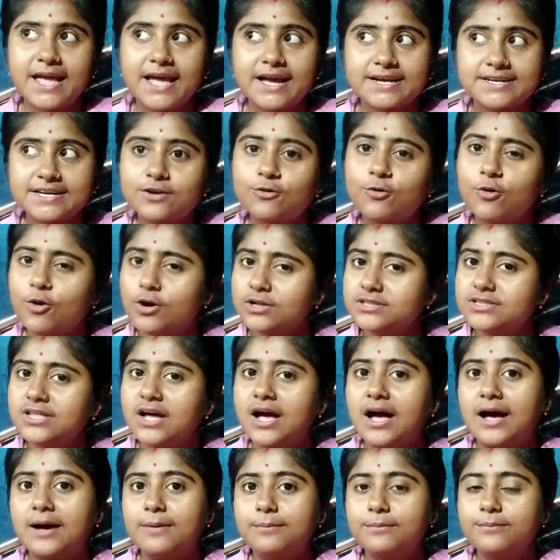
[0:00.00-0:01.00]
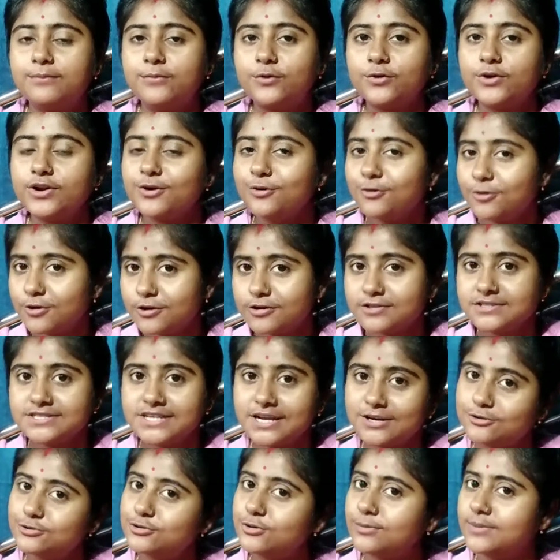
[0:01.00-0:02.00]
একটা কথা মনে হলো
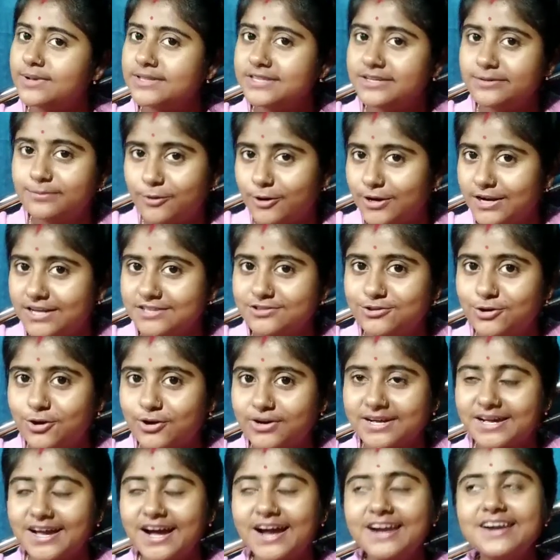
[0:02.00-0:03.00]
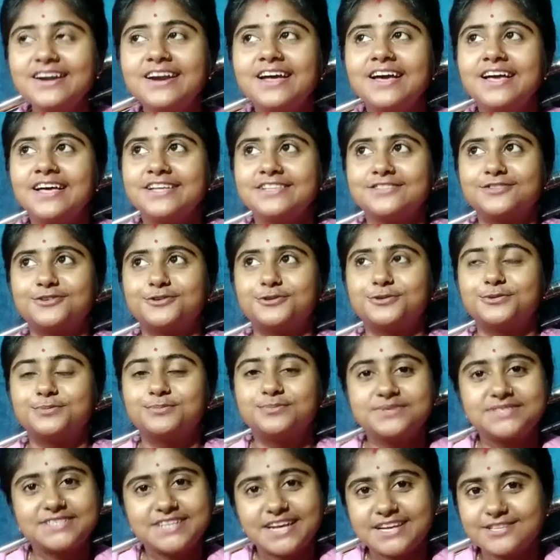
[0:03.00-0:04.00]
যেন তোমাদের বলা দরকার তো
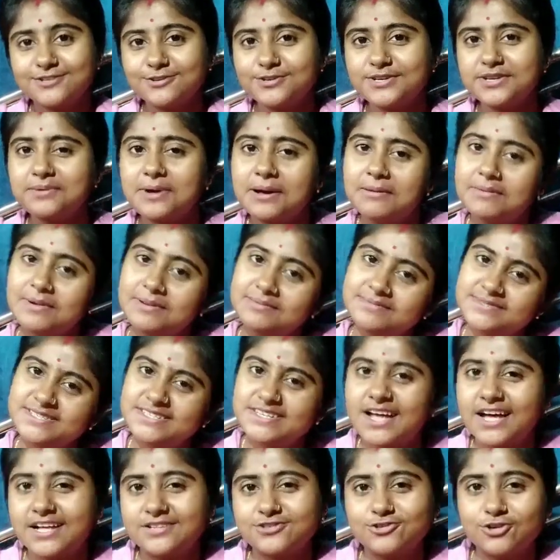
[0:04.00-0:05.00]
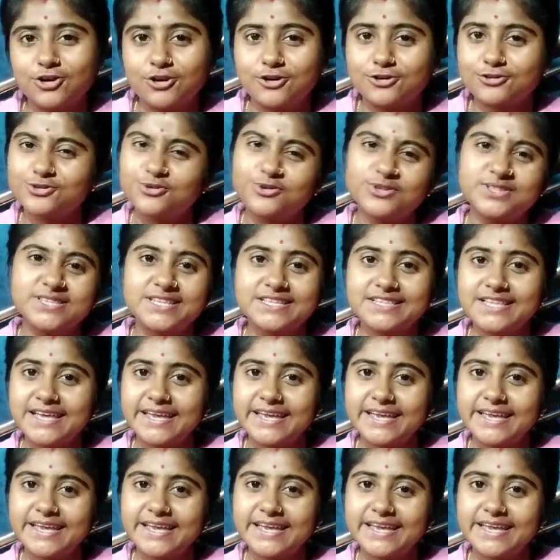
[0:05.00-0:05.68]
সেই জন্য ভাবলাম যে না চলো সন্ধ্যা